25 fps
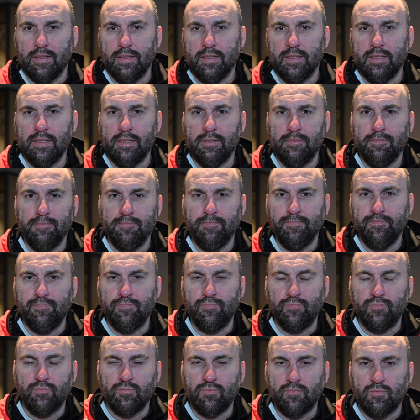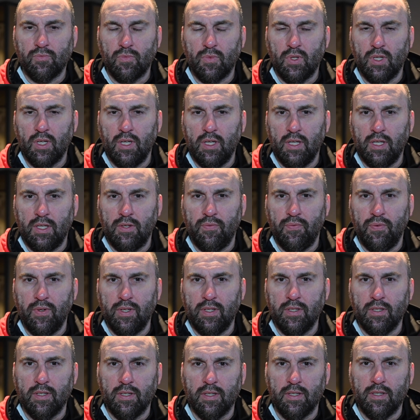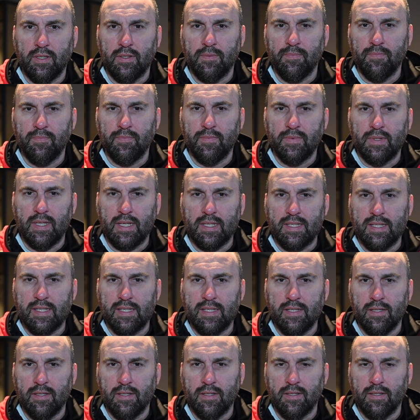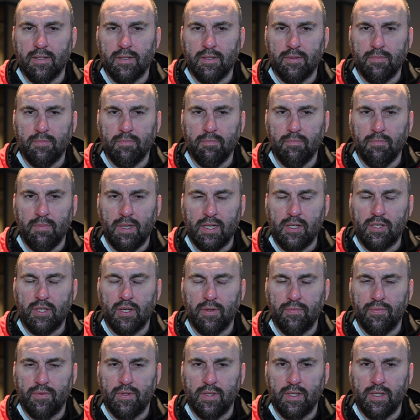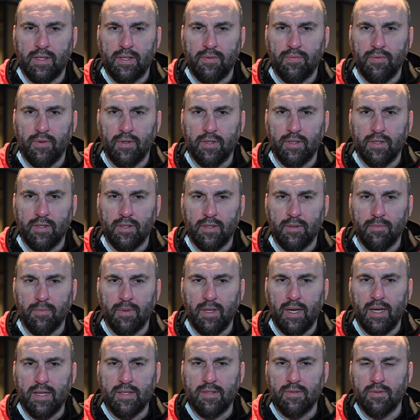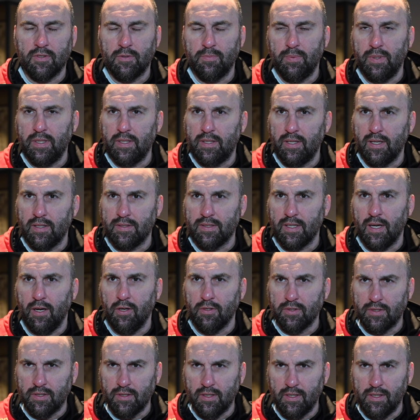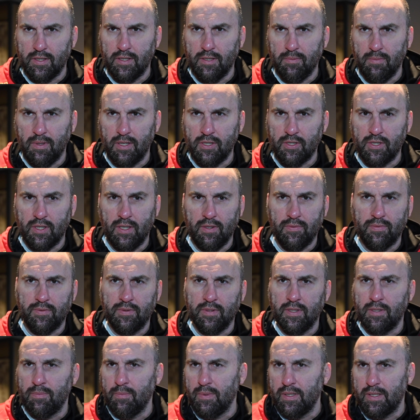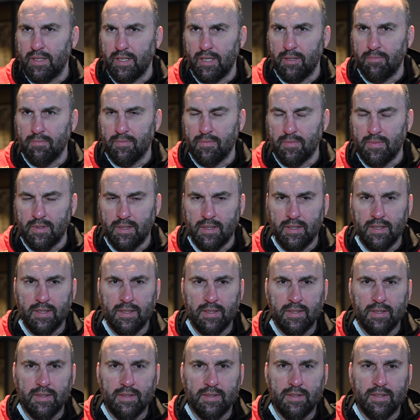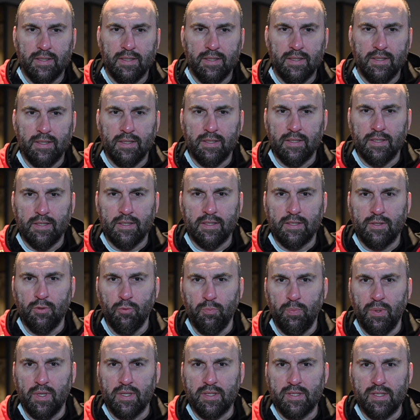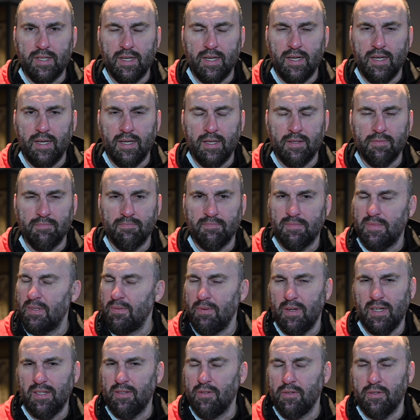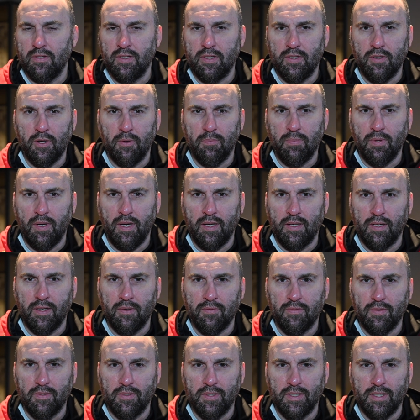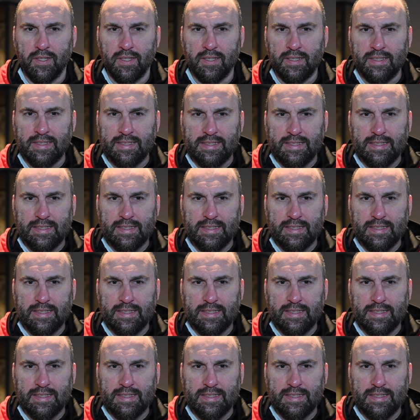ähm, ich finde, das ist eine mannschaftlich von ähm, Leistungsbild her sehr ausgeglichene Mannschaft. Nicht mit dem äh, Superstar. Ich weiß auch nicht, ob einer von den,